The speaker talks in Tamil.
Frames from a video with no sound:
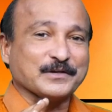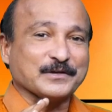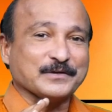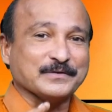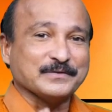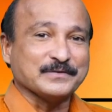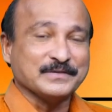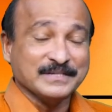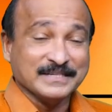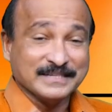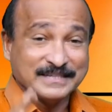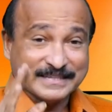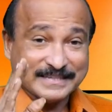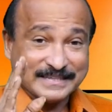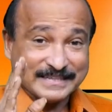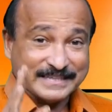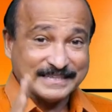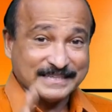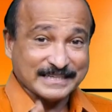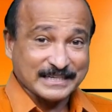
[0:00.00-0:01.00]
தெரியும்
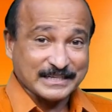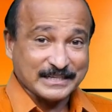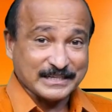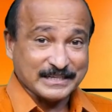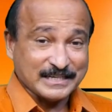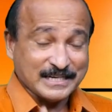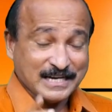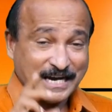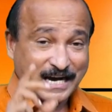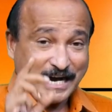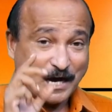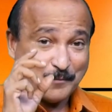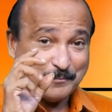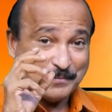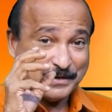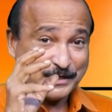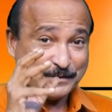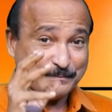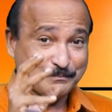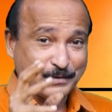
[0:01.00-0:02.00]
இன்றைக்கி
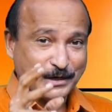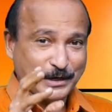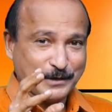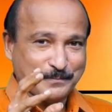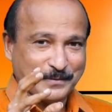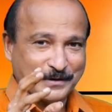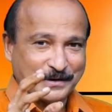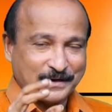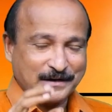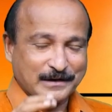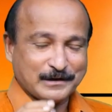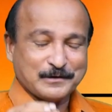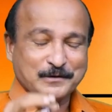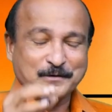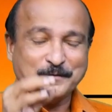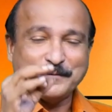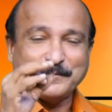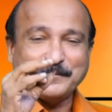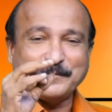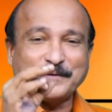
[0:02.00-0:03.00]
அப்படியே பிலீவ் பண்ணுங்கள்
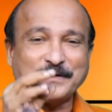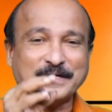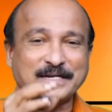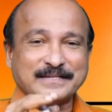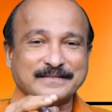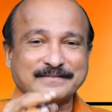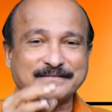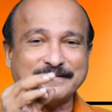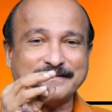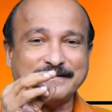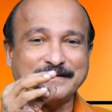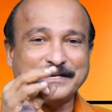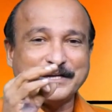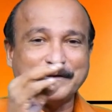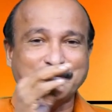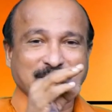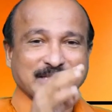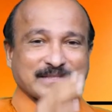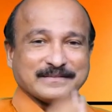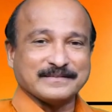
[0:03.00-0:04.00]
உங்களை தேடி
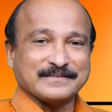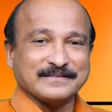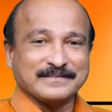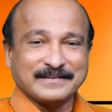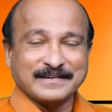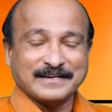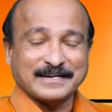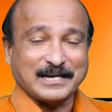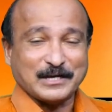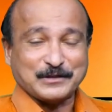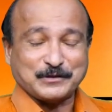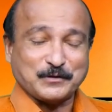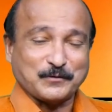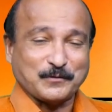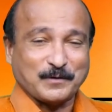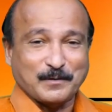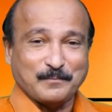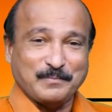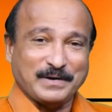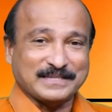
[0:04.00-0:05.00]
வந்து கத்த
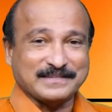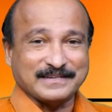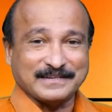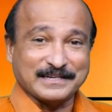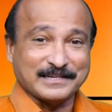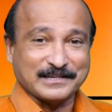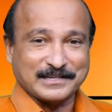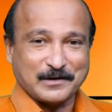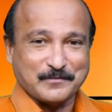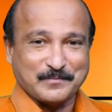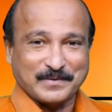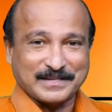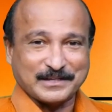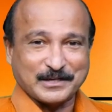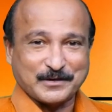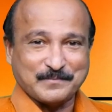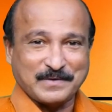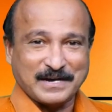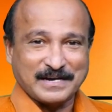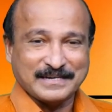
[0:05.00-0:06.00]
உங்களை பார்த்து என்ன கேட்பார்
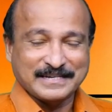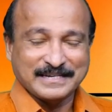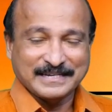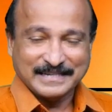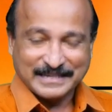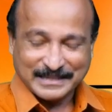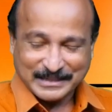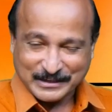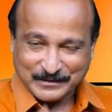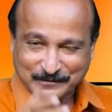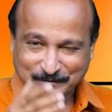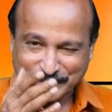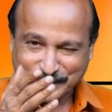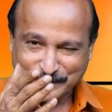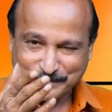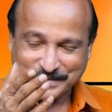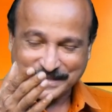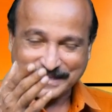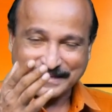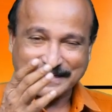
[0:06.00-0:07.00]
தெரியுமா நீ
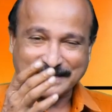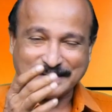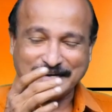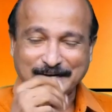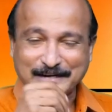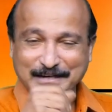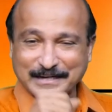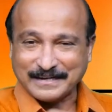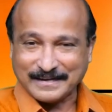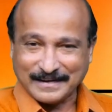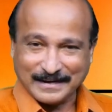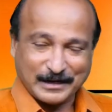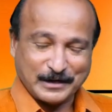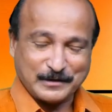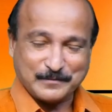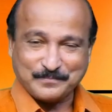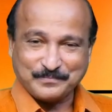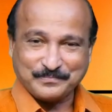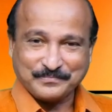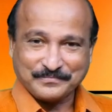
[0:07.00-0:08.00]
விரும்புகிற காரியம் என்ன
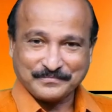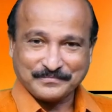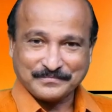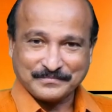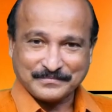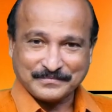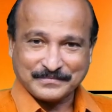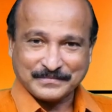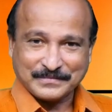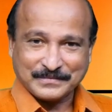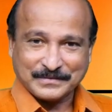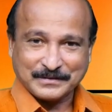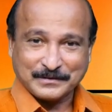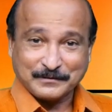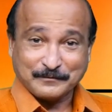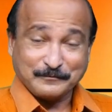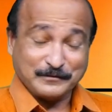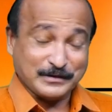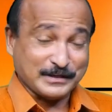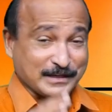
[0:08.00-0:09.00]

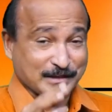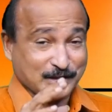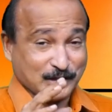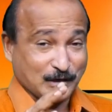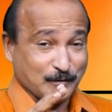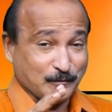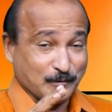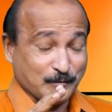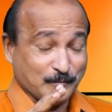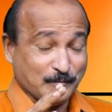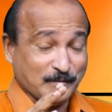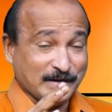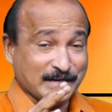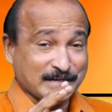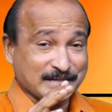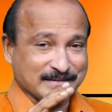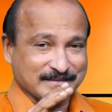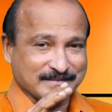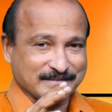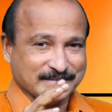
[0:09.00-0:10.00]
விதத்தில் ஒரு
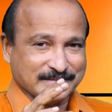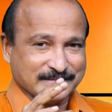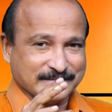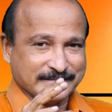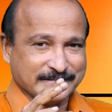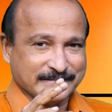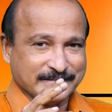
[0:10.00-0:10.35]
வேர்டு இருக்குது